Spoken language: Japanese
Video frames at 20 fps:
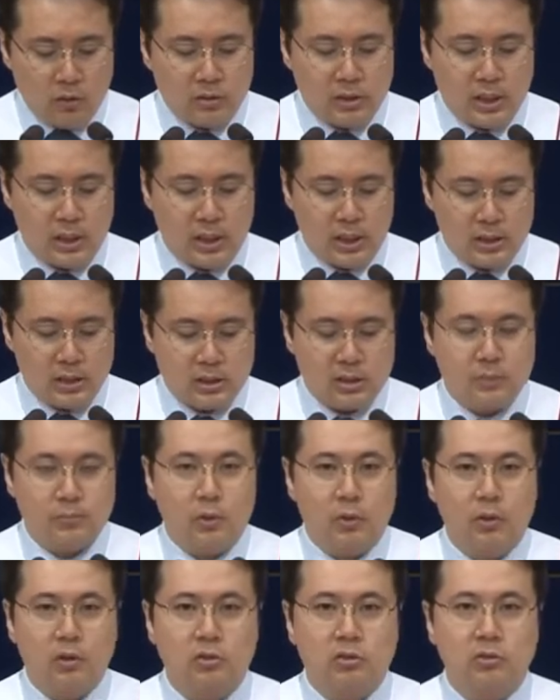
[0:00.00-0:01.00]
メシアが
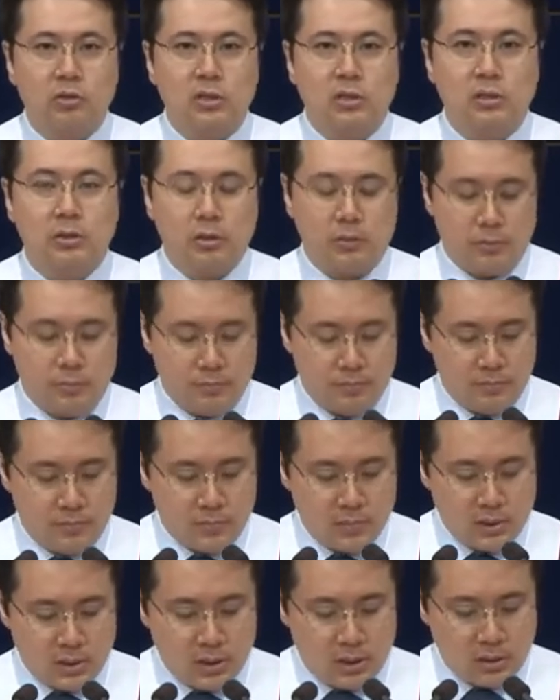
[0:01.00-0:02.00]
来
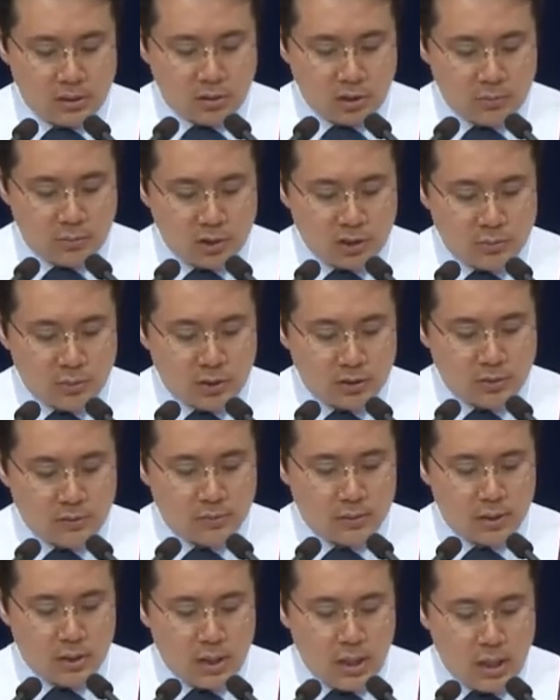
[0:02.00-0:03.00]
ることについて
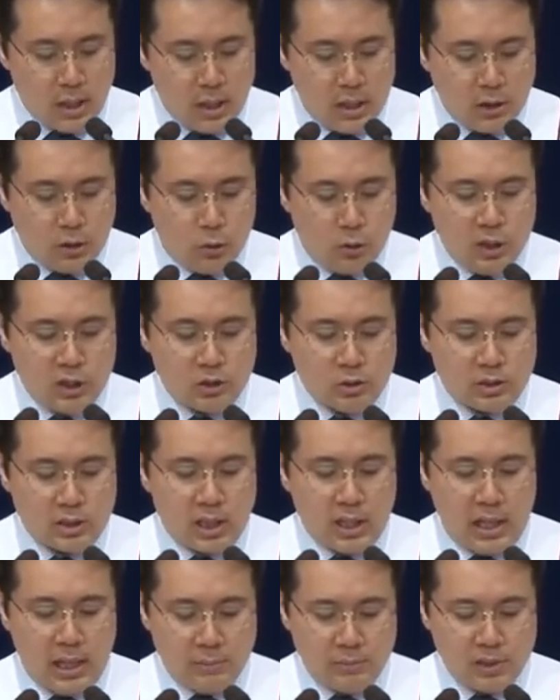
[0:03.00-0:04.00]
語っていますけれども
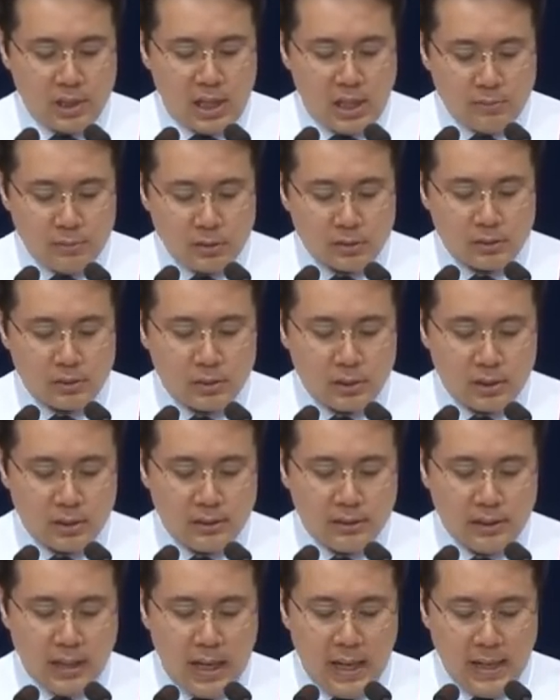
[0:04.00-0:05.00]
あな
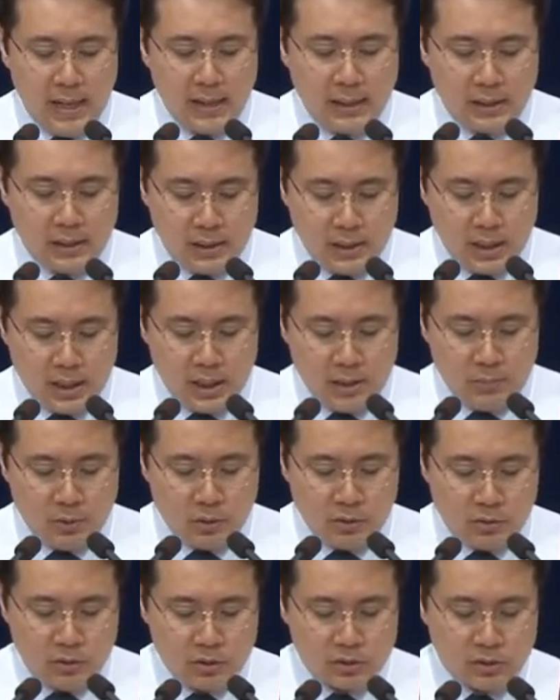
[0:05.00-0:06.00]
た方の父
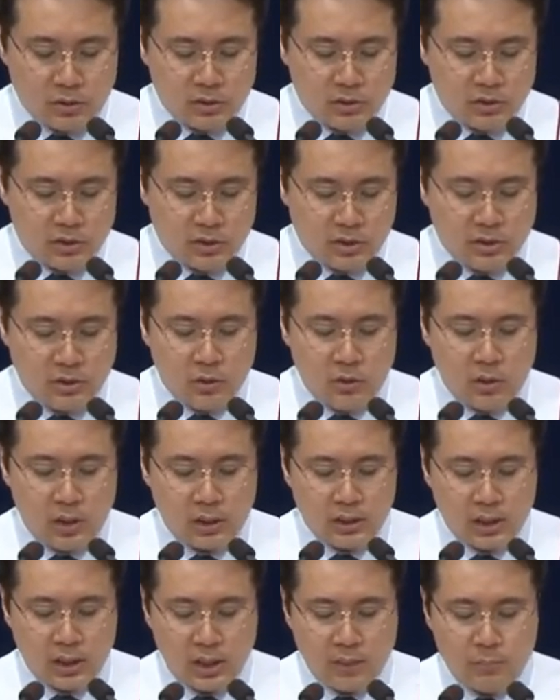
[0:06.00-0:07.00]
アブラハムは私の
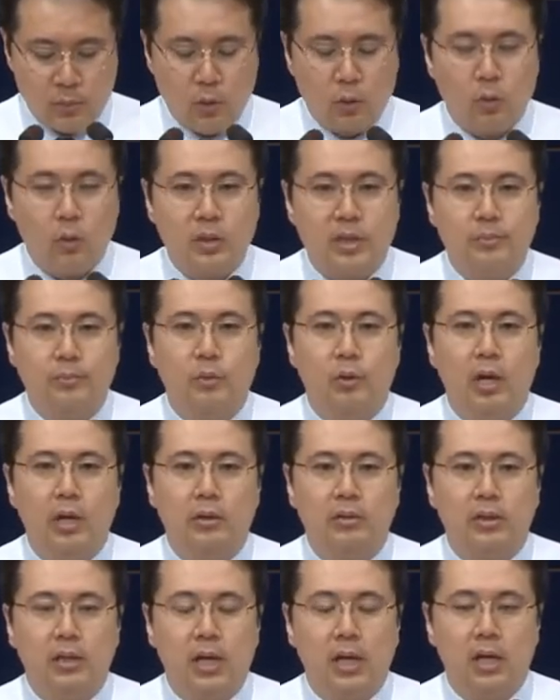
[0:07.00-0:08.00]
この日を見ようとし
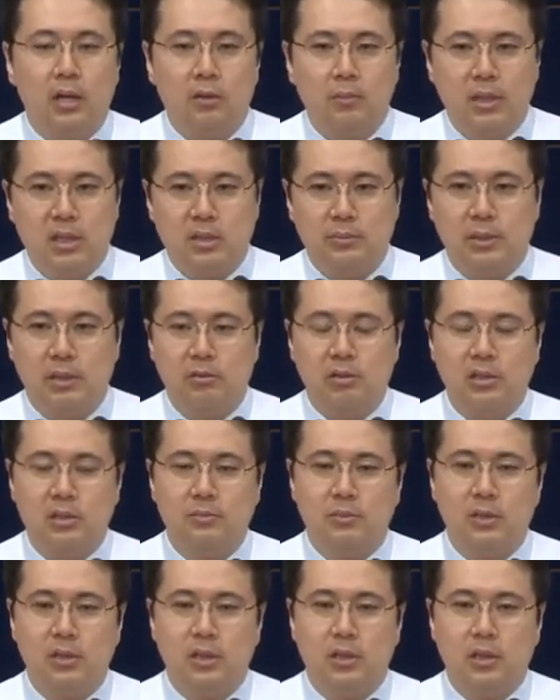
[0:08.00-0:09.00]
て楽しんでいた
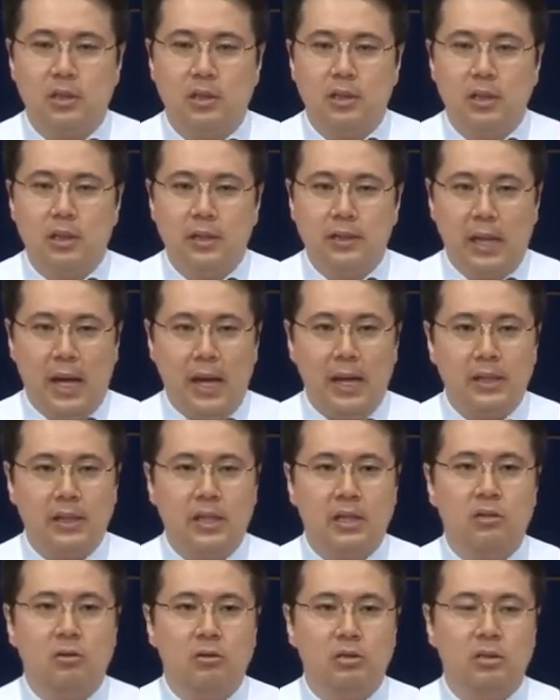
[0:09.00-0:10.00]
そしてそれを見て
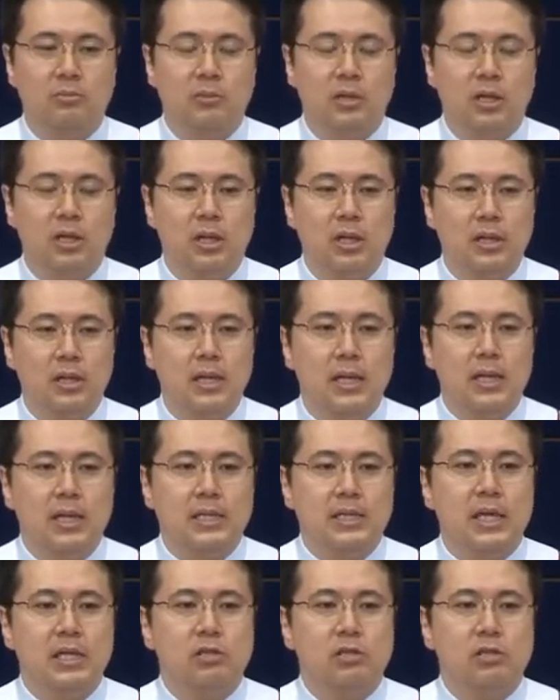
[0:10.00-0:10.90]
喜んだと語っています